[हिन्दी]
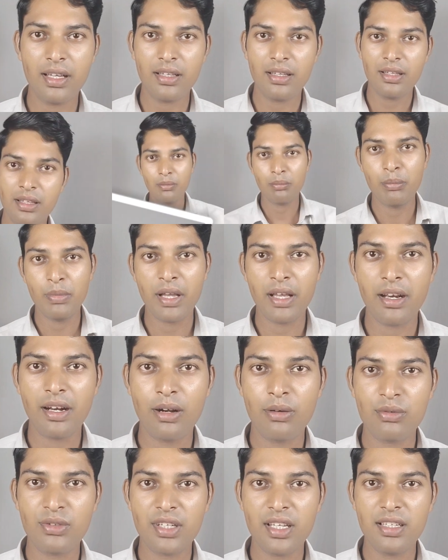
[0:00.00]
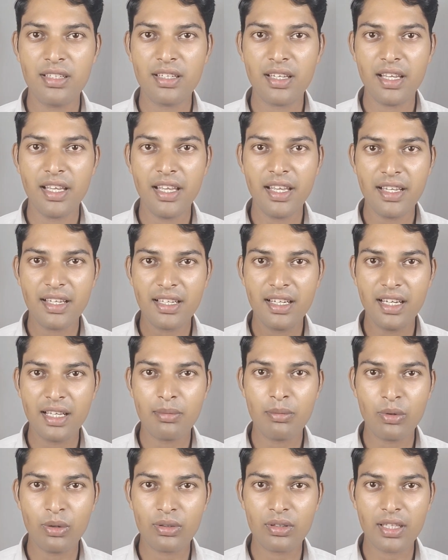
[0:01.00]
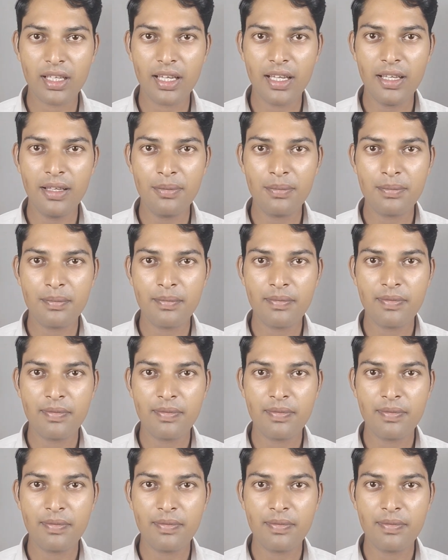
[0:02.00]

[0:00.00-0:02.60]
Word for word: का बैकग्राउंड चेंज एक क्लिक में होता है